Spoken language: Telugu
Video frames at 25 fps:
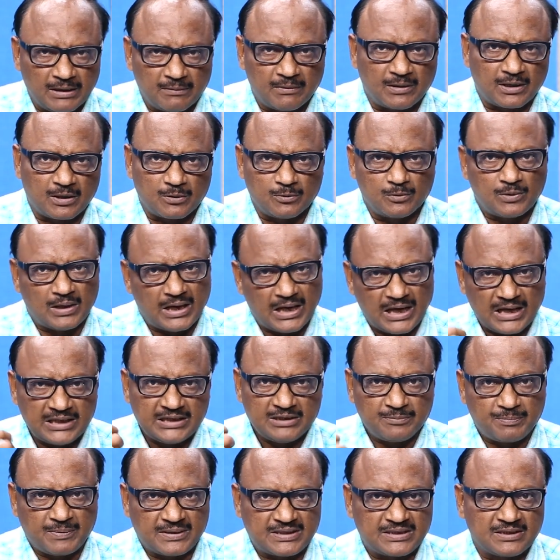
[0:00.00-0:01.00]
ఏమంటాం
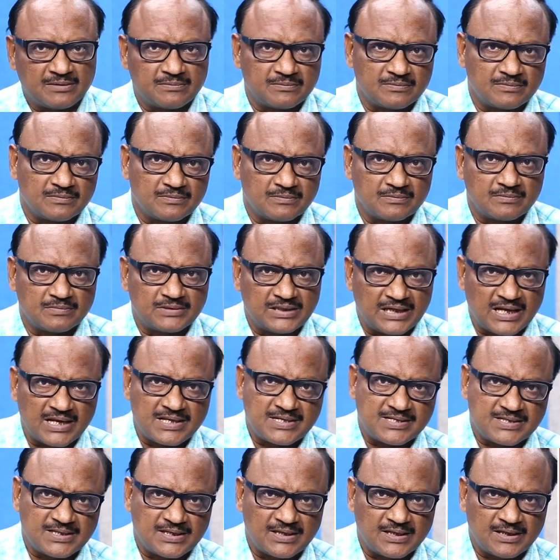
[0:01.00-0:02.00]
ఆధిపత్యం
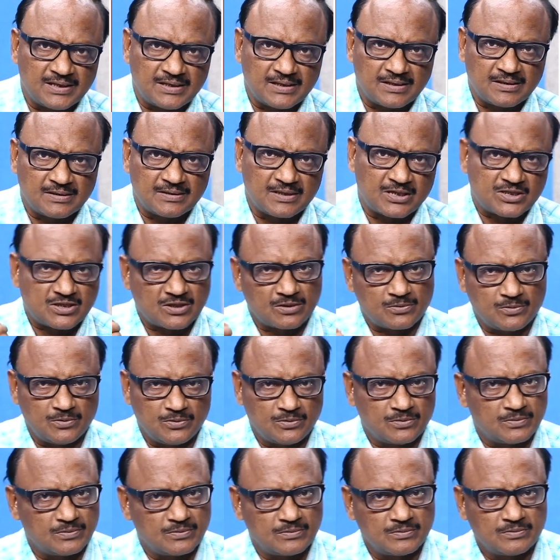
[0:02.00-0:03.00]
చెలాయించే దశకు